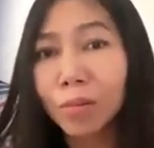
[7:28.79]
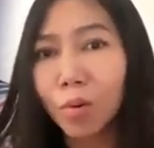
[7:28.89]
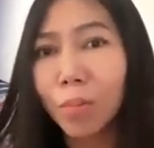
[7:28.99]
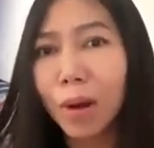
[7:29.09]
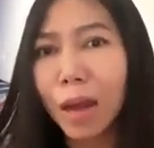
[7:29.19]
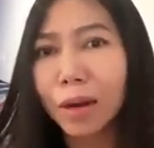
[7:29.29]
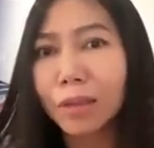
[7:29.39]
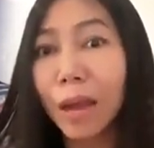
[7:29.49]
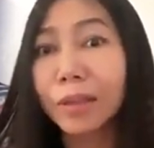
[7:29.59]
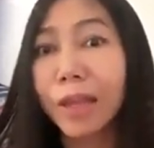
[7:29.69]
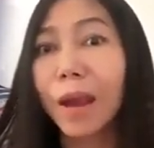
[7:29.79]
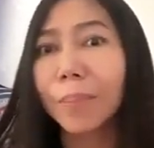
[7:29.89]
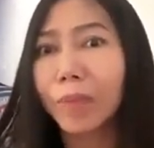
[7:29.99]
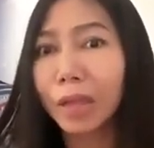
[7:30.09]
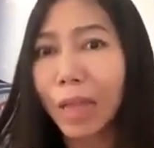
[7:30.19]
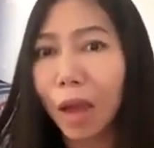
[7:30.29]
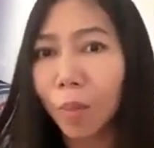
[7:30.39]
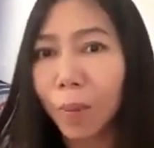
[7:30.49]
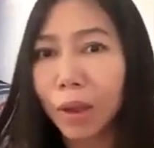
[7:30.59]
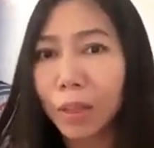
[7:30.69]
รูปร่างหน้าตาแตกแตกต่างออกไป